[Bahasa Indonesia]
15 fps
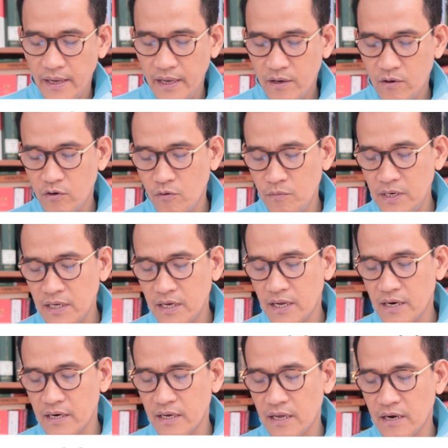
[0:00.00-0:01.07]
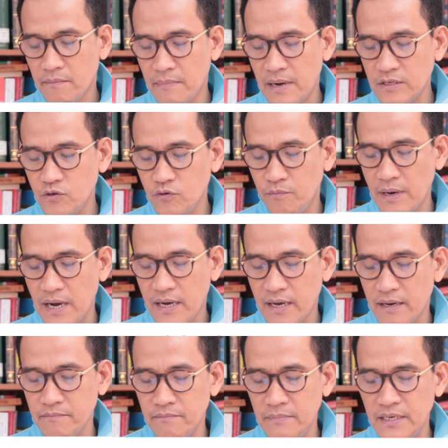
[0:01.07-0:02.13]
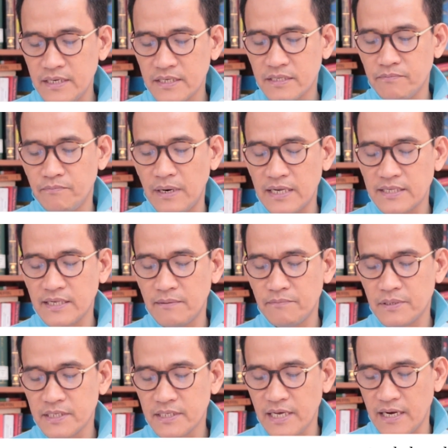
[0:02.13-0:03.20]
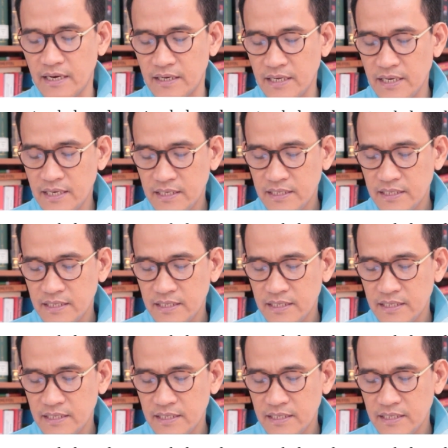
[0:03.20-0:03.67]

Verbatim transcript: ekonomi negara-negara maju bahkan minus belasan persen